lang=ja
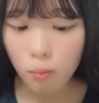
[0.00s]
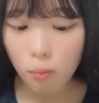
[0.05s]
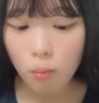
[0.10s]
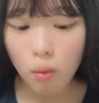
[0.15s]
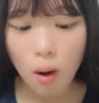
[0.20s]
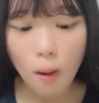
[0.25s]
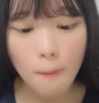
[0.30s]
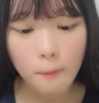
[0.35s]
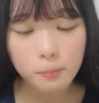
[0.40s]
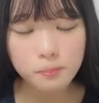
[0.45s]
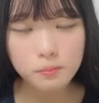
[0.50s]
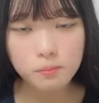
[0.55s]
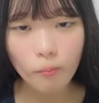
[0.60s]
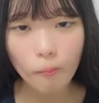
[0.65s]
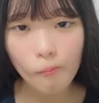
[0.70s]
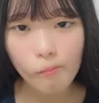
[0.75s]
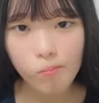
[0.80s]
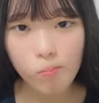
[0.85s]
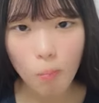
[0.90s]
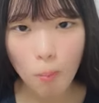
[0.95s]
うま
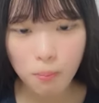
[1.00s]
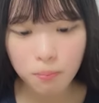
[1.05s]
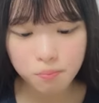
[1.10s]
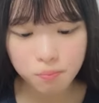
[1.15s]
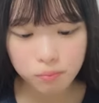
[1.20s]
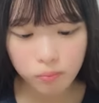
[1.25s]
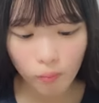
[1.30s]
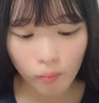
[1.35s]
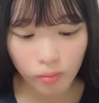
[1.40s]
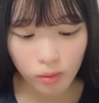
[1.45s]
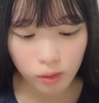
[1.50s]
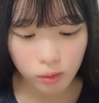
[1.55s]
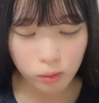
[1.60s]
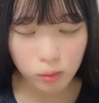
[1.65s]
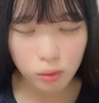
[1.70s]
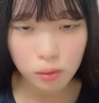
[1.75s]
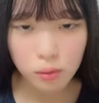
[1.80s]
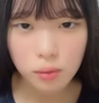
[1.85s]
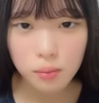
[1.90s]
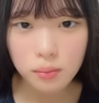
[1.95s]

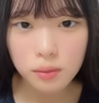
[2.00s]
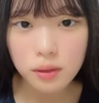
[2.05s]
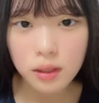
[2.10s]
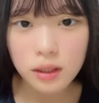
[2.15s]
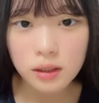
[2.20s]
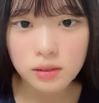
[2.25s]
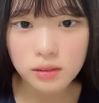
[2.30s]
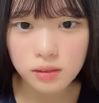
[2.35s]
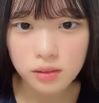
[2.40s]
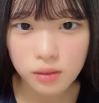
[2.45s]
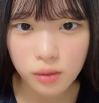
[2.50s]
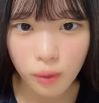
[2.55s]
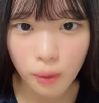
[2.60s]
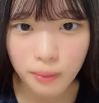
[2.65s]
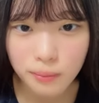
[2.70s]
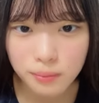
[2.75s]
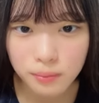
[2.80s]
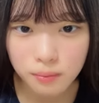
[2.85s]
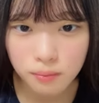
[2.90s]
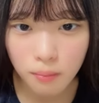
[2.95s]
子供ですいちご